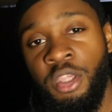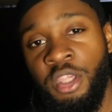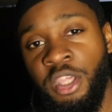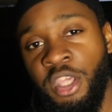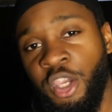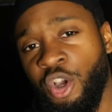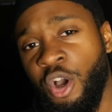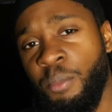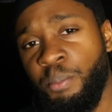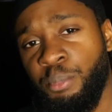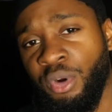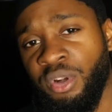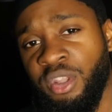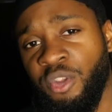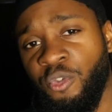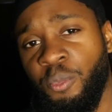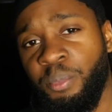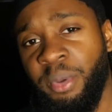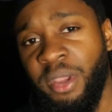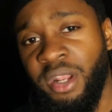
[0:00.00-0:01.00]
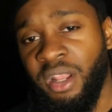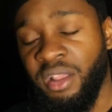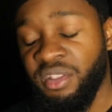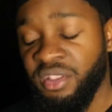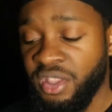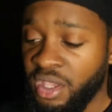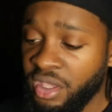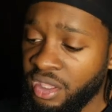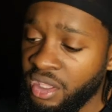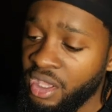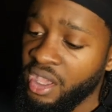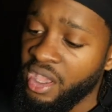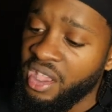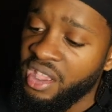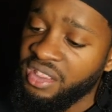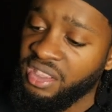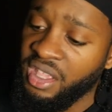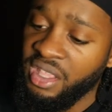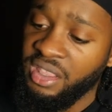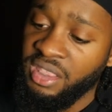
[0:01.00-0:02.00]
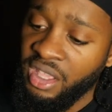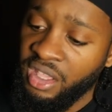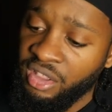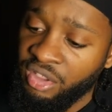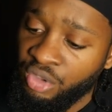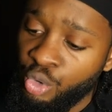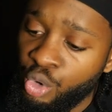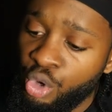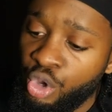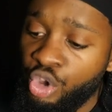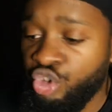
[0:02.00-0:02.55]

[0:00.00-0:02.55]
Et comme pour le développer élastique, cet exo,